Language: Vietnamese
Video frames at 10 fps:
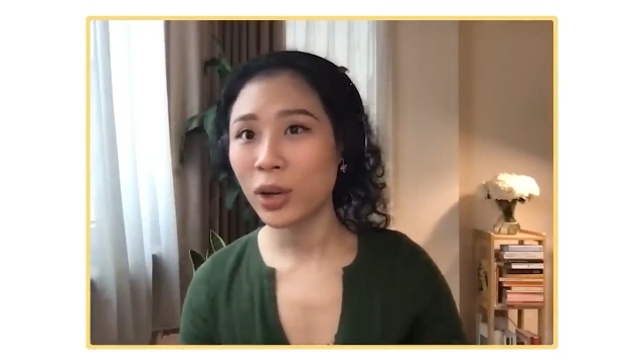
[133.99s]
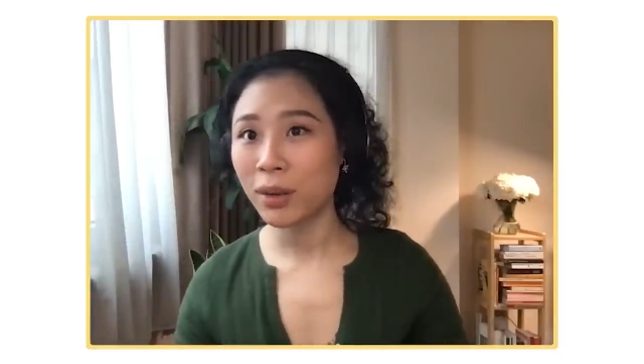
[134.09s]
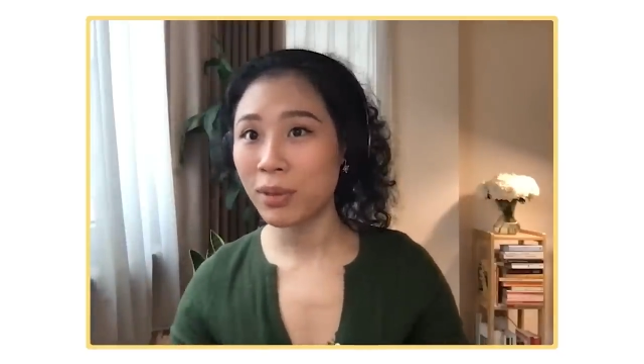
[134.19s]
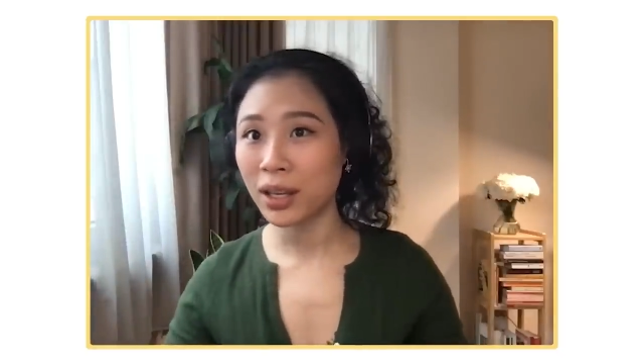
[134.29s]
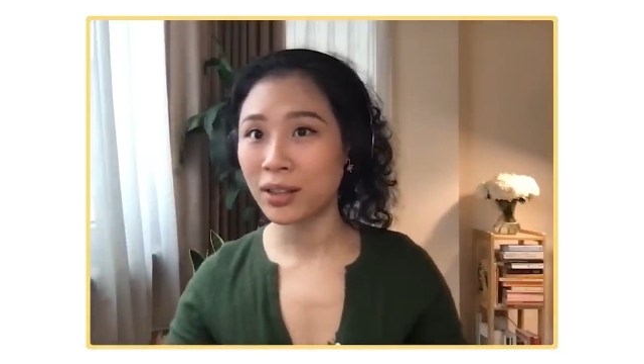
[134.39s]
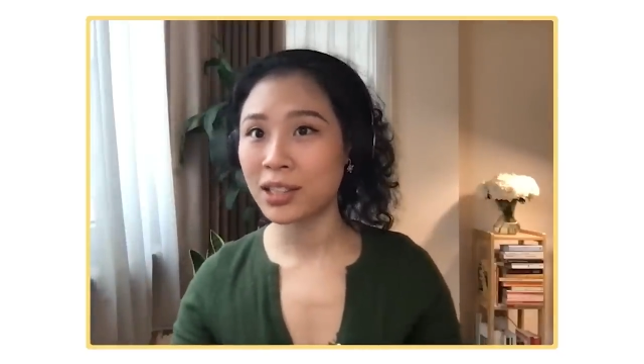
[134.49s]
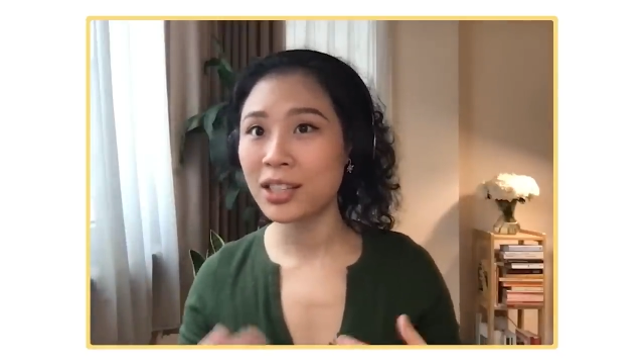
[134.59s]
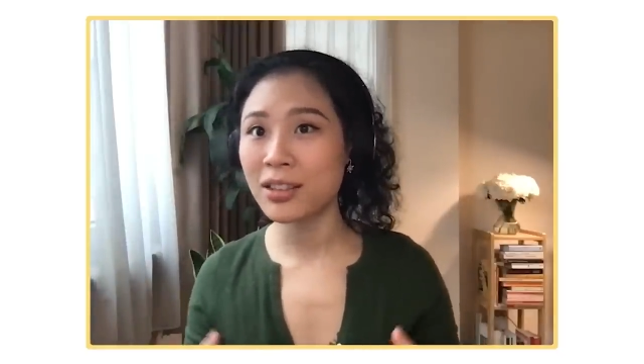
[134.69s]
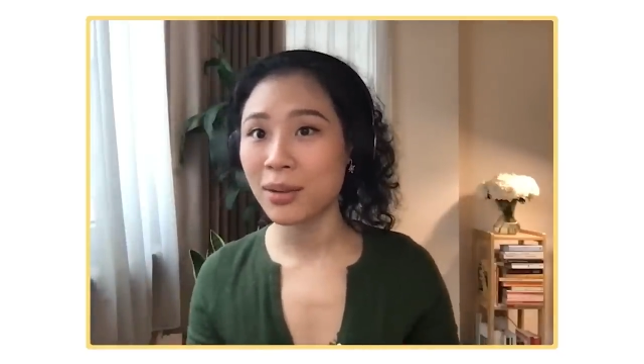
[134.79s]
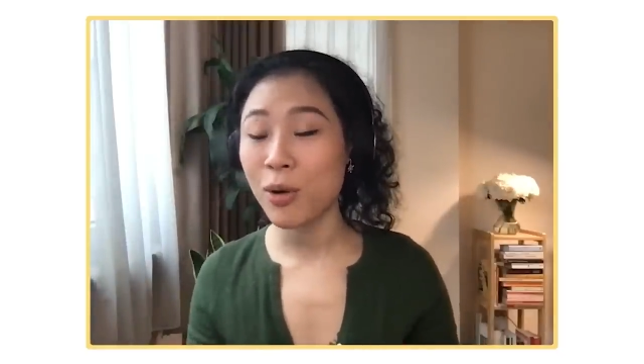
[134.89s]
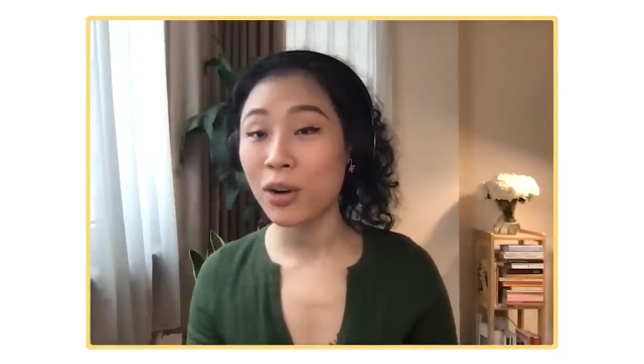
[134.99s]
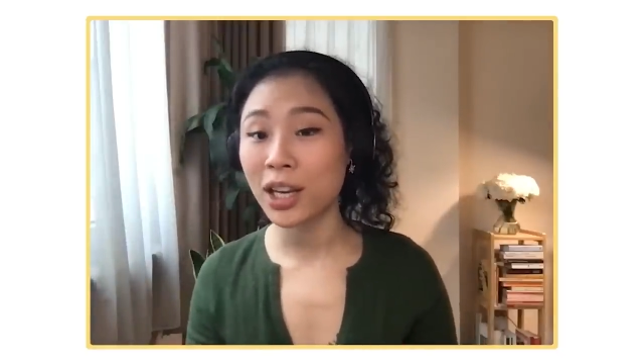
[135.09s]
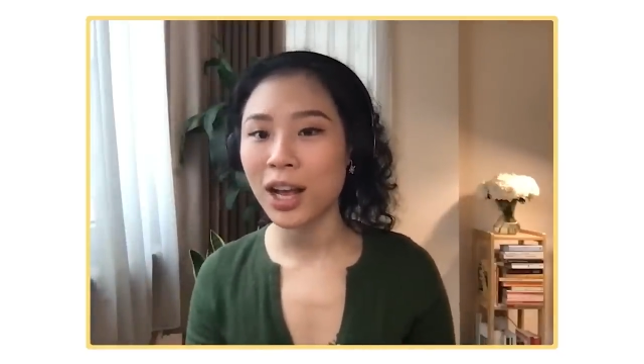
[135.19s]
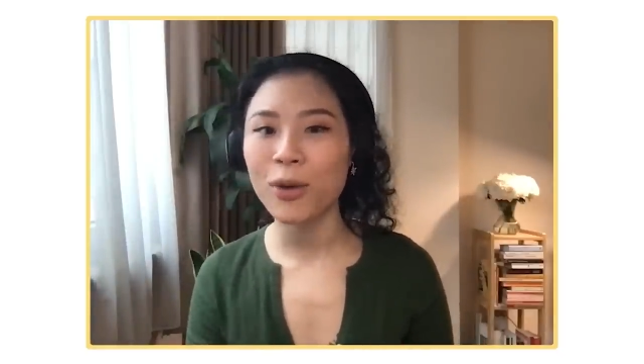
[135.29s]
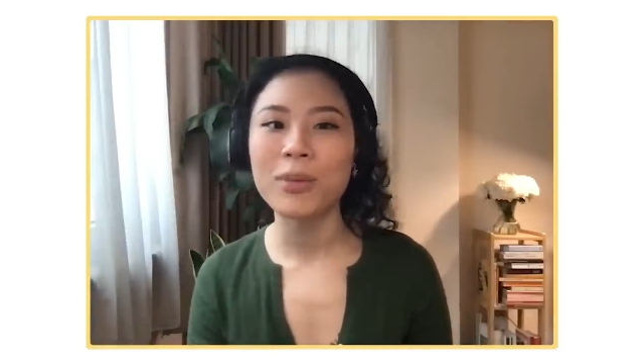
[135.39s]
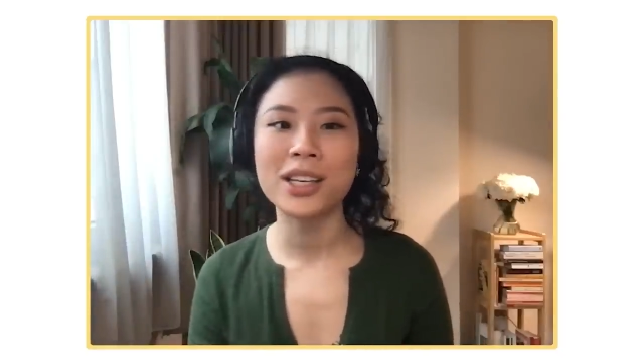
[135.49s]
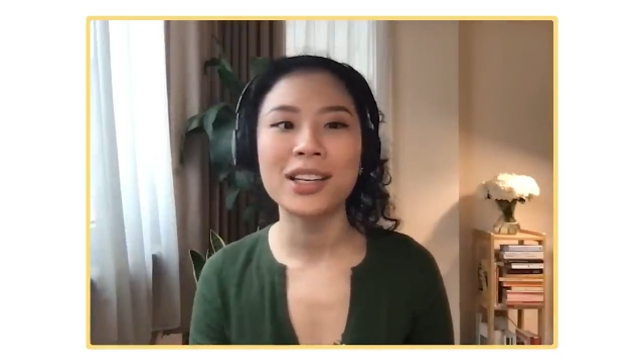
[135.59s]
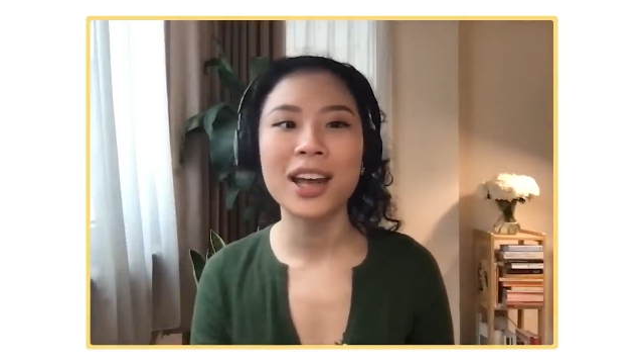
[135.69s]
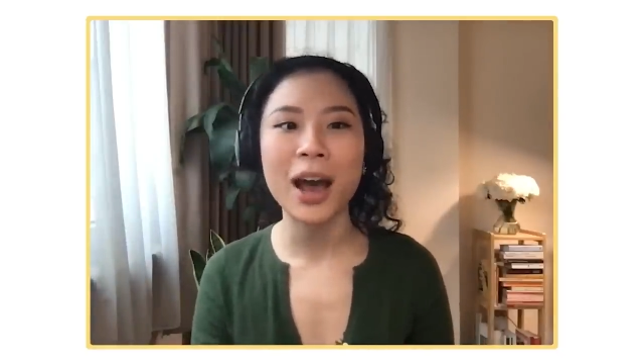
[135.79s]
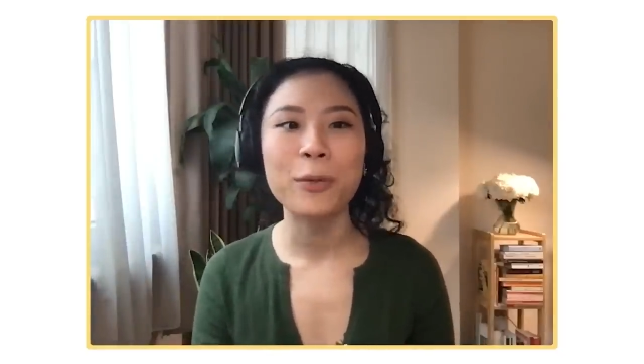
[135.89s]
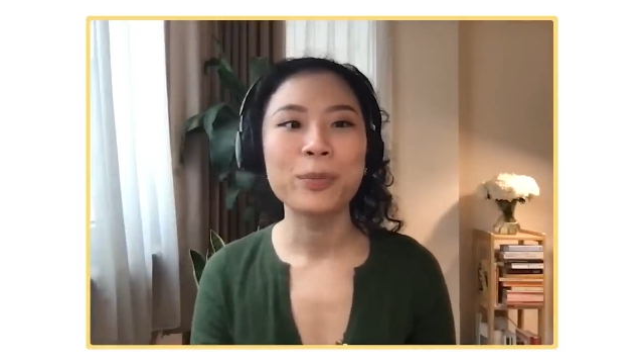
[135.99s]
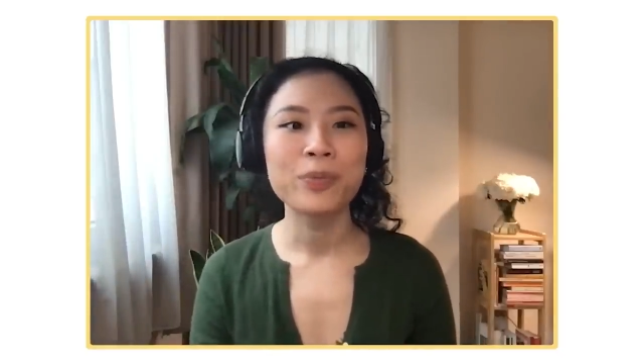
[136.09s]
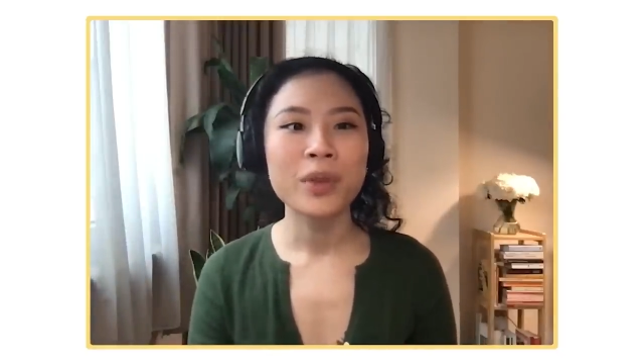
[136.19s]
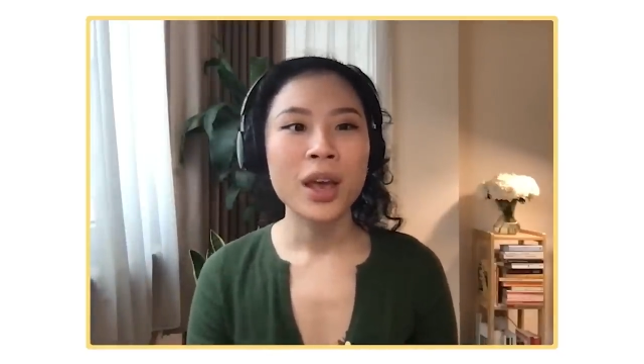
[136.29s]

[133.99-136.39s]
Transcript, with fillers: tùy mình xây dựng cái bộ kỹ năng của mình như thế nào